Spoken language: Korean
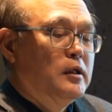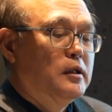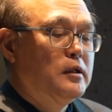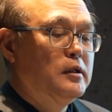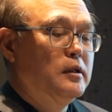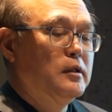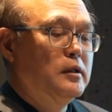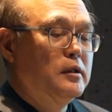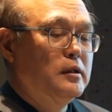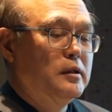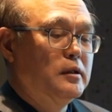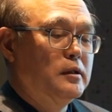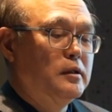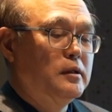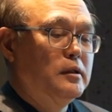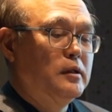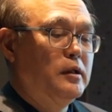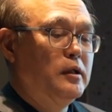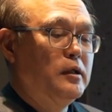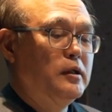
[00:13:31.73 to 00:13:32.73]

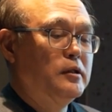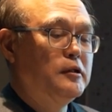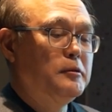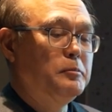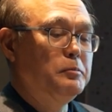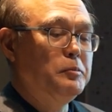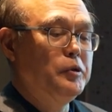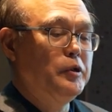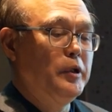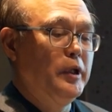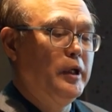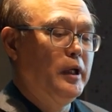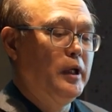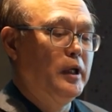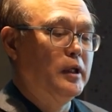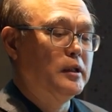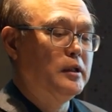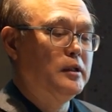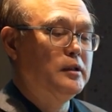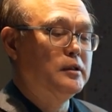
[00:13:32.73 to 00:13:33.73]
그
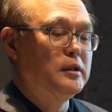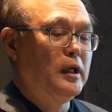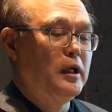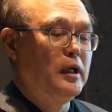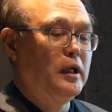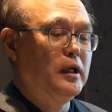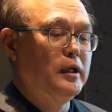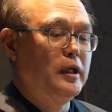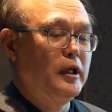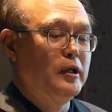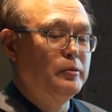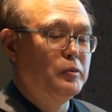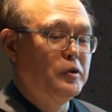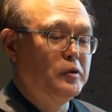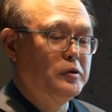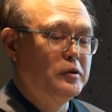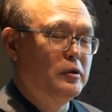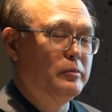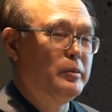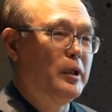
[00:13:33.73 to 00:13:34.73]
신문에 기사에 뭐
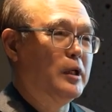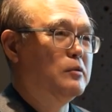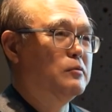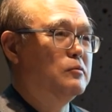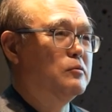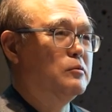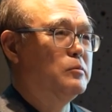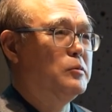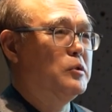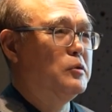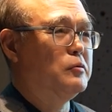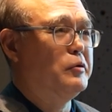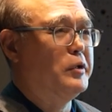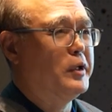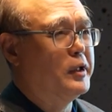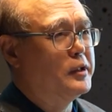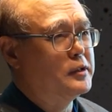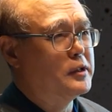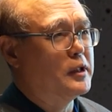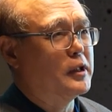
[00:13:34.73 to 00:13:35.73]
이거 말고도 뭐
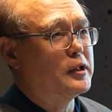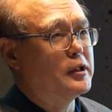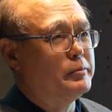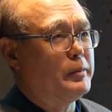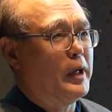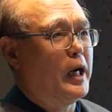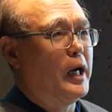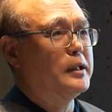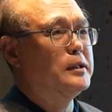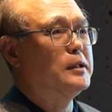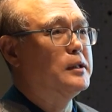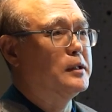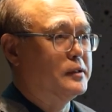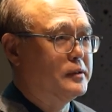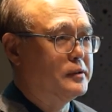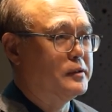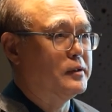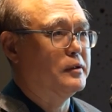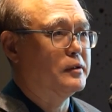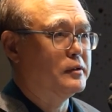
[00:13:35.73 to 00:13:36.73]
굉장히 많이
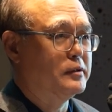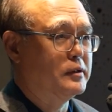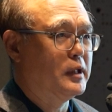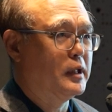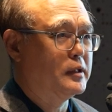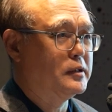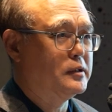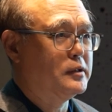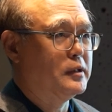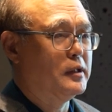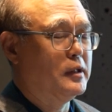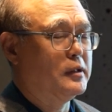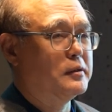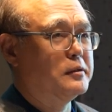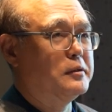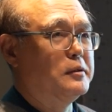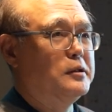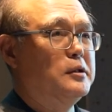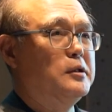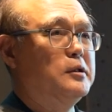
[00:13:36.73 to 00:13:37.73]
있어요. 그 당시에.
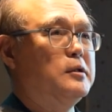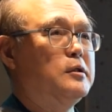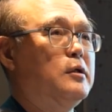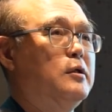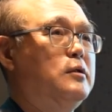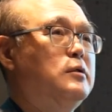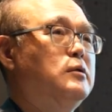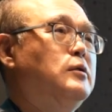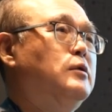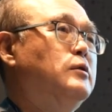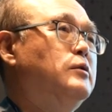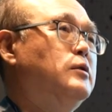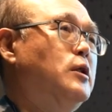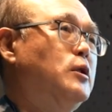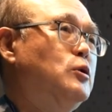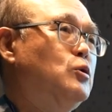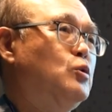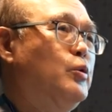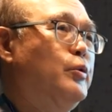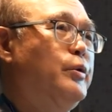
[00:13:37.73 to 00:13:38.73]
그래서
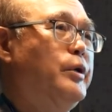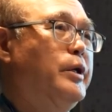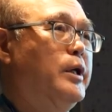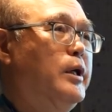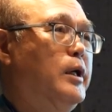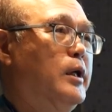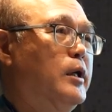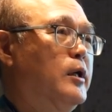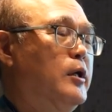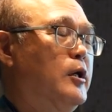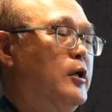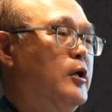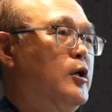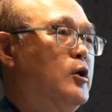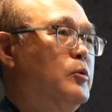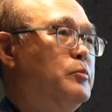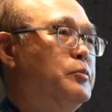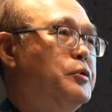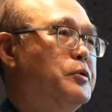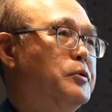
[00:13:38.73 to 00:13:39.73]
2000년대 초에
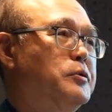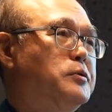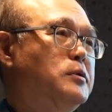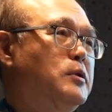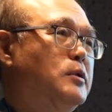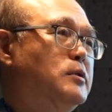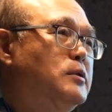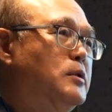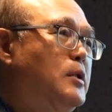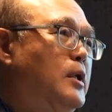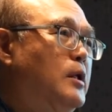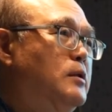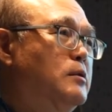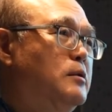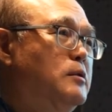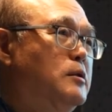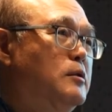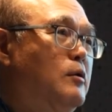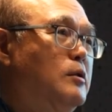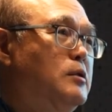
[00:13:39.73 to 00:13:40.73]
프로세스
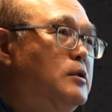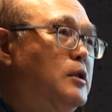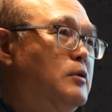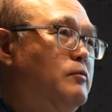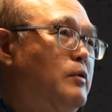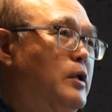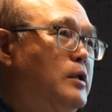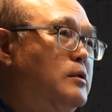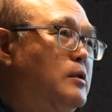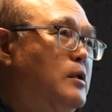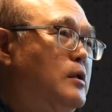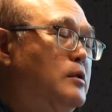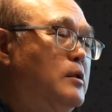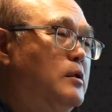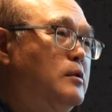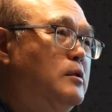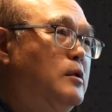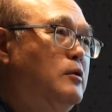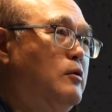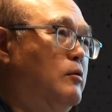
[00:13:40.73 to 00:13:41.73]
개선이 굉장히
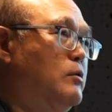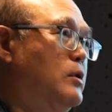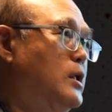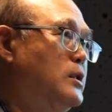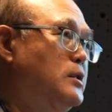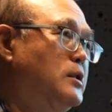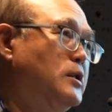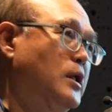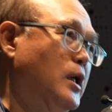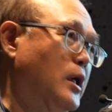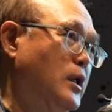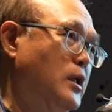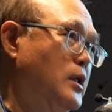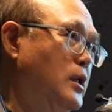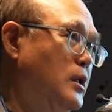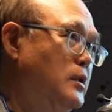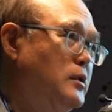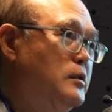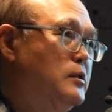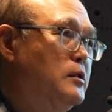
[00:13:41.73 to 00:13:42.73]
활성화되는데 여러 가지
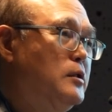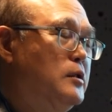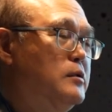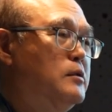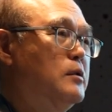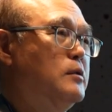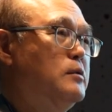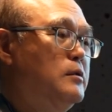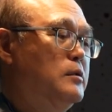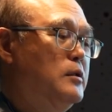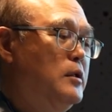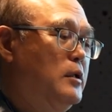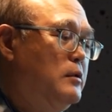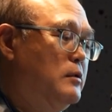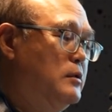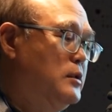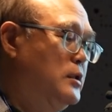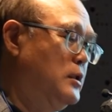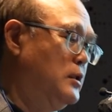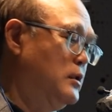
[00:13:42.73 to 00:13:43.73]
계기가 있,
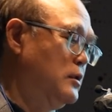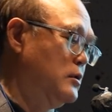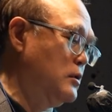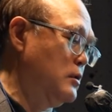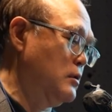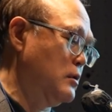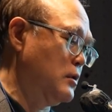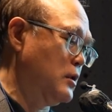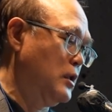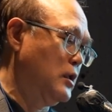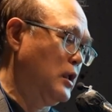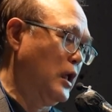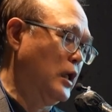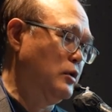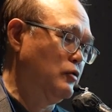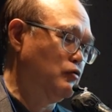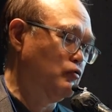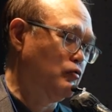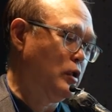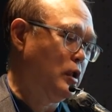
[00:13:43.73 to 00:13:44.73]
었는데요 이 저
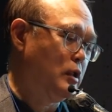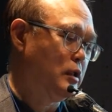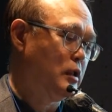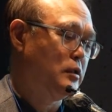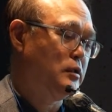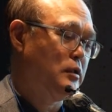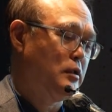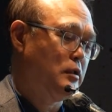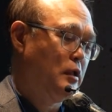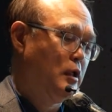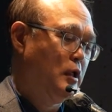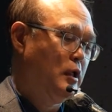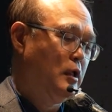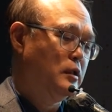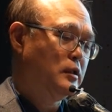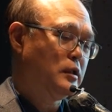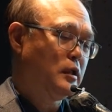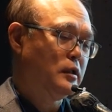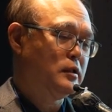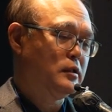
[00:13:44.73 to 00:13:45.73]
계기 중에 하나는
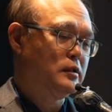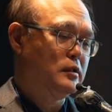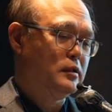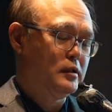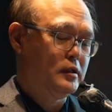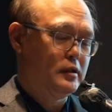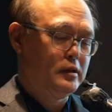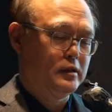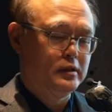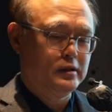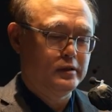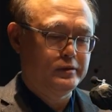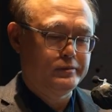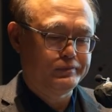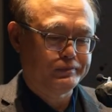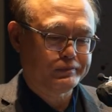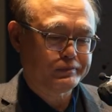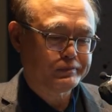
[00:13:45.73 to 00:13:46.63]
사실은 그